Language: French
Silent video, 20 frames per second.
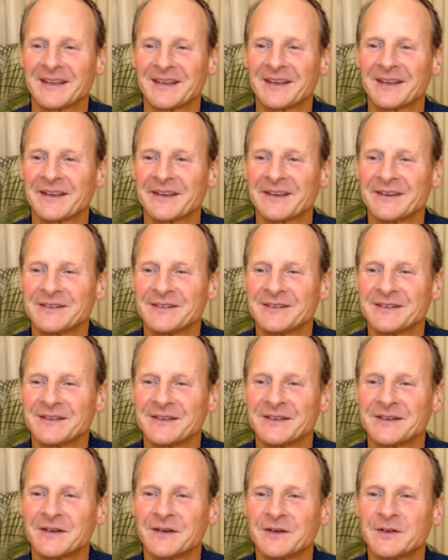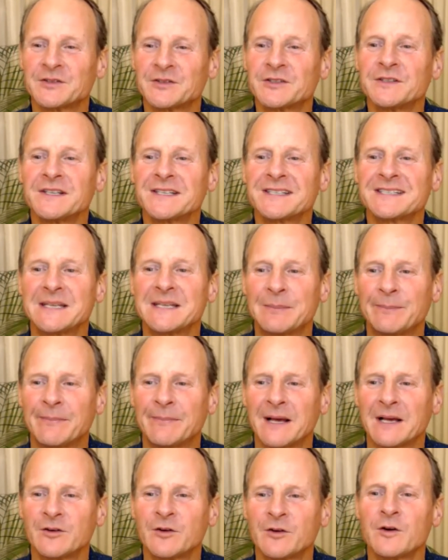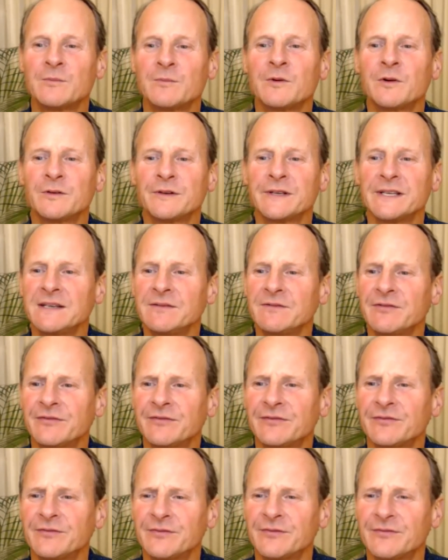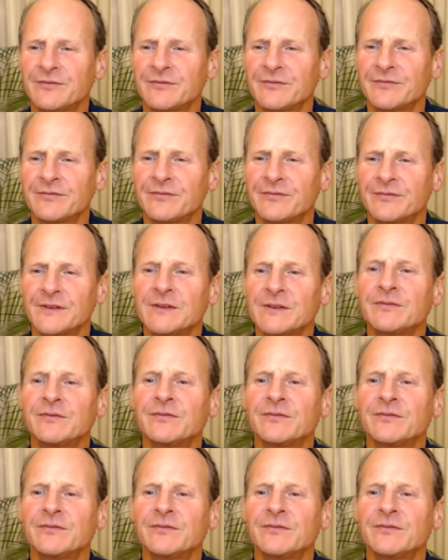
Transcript: Euh, je ne sais pas comment ils, ils